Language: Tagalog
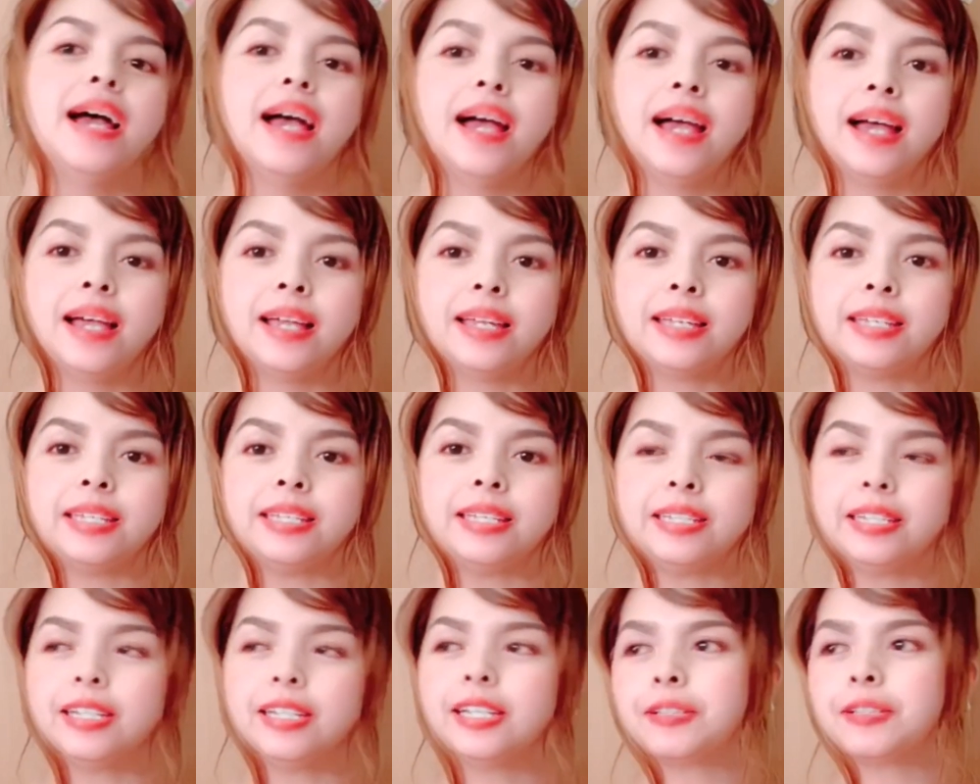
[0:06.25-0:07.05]

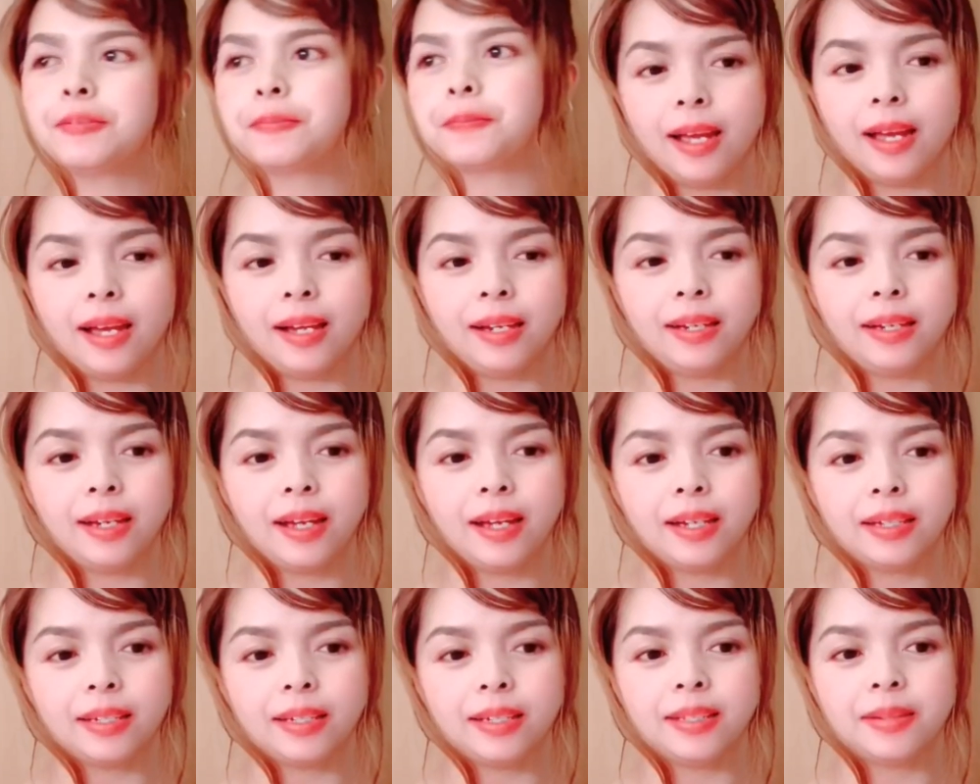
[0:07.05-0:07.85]
Ayan, ang
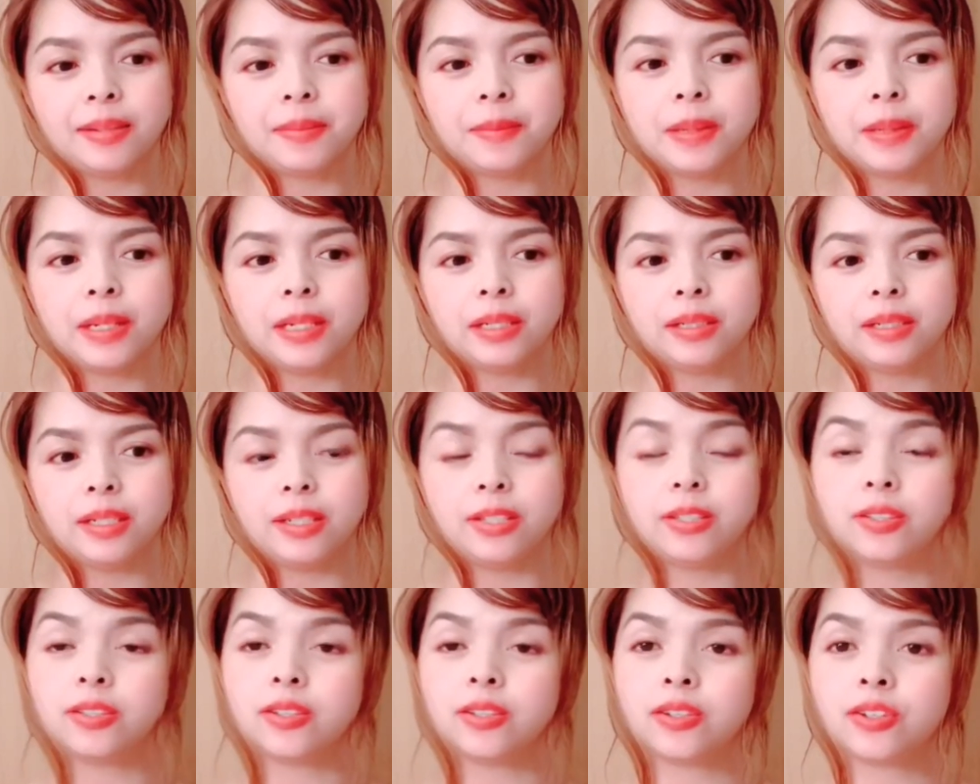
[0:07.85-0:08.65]
akin namang
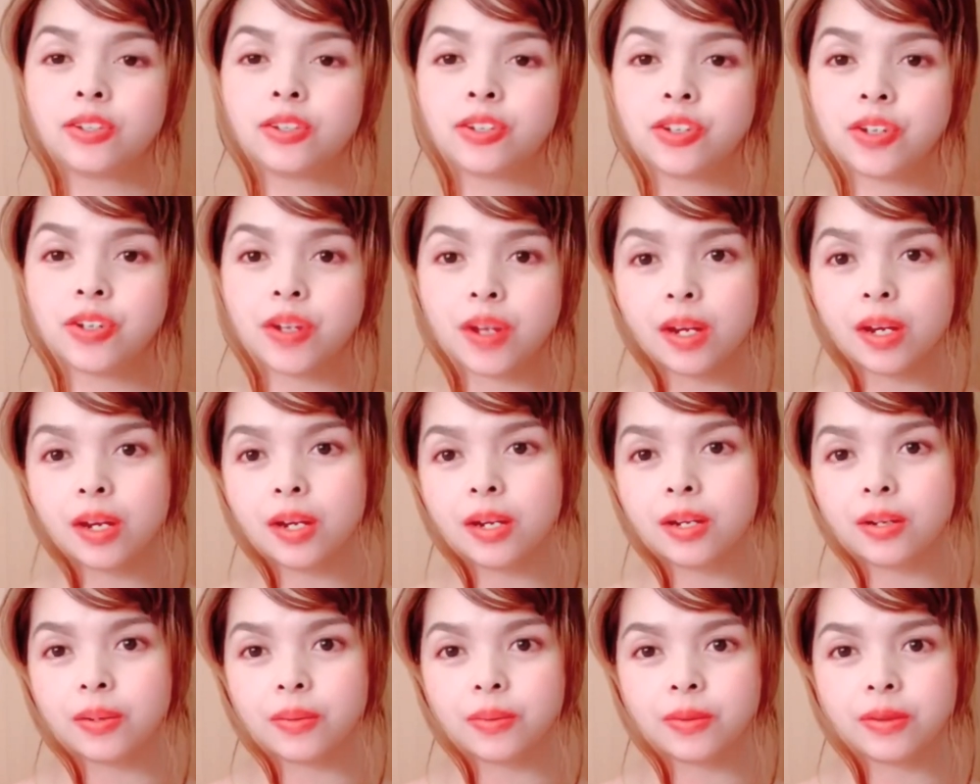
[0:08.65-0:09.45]
isi-share
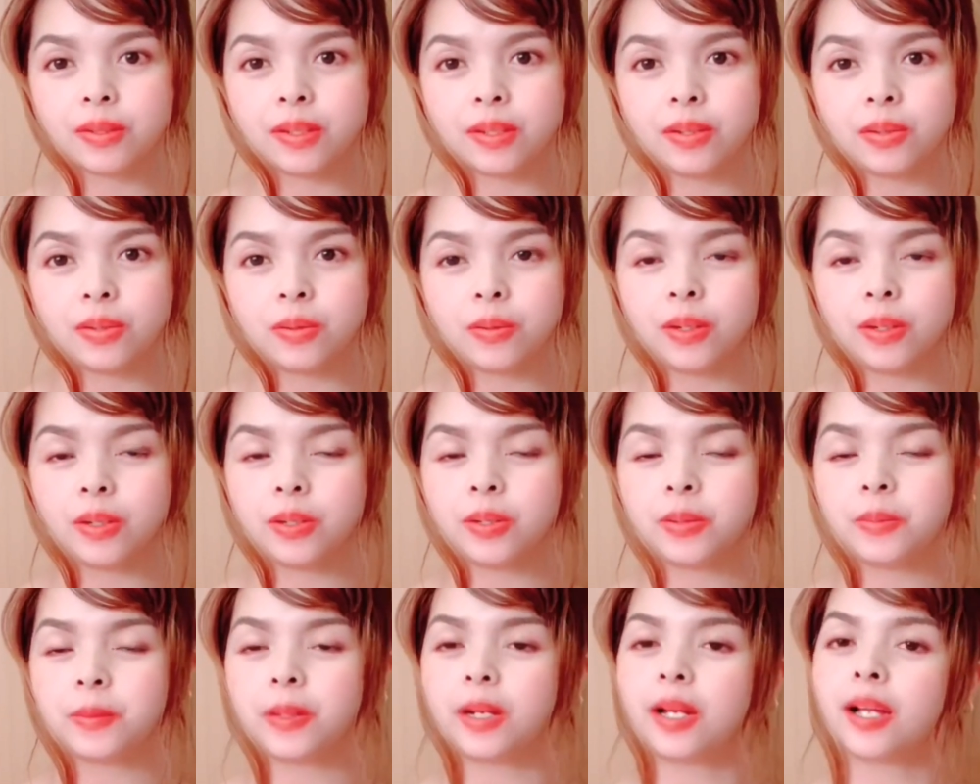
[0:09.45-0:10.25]
ko sa inyo ngayon
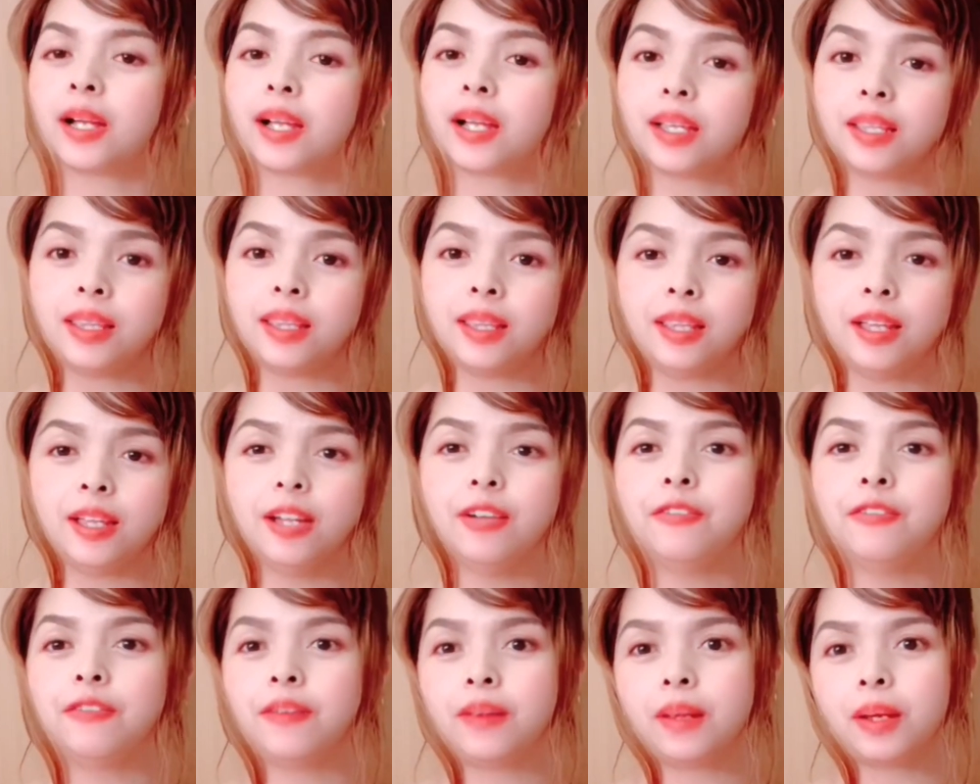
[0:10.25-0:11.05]
mga
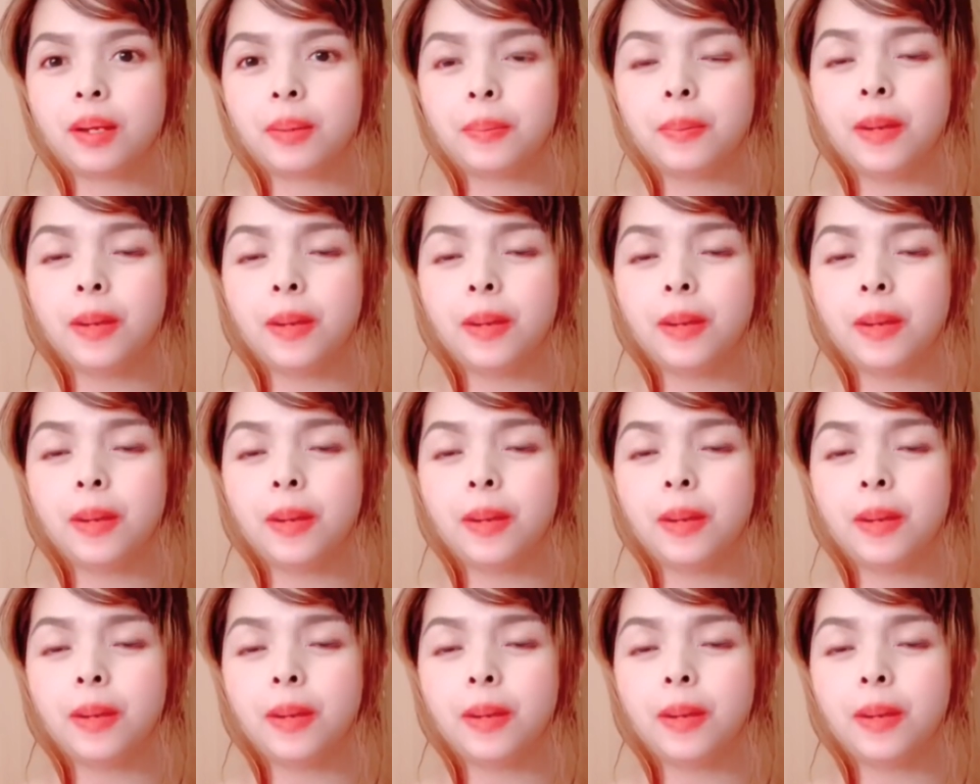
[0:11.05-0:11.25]
ka-love-love